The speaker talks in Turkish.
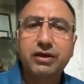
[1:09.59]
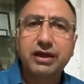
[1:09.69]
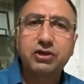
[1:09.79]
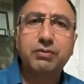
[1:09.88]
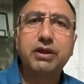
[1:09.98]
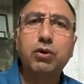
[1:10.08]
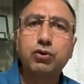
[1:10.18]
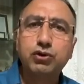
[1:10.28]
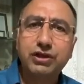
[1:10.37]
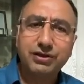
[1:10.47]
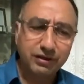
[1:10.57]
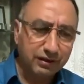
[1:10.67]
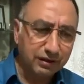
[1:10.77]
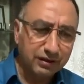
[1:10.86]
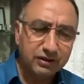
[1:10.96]
geçmeden
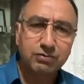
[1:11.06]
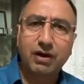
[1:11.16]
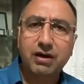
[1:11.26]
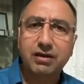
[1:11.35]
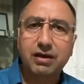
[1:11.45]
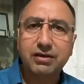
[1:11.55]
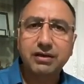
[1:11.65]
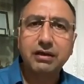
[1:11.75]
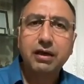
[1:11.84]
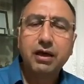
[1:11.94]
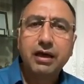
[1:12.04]
önceki kısma kadar ki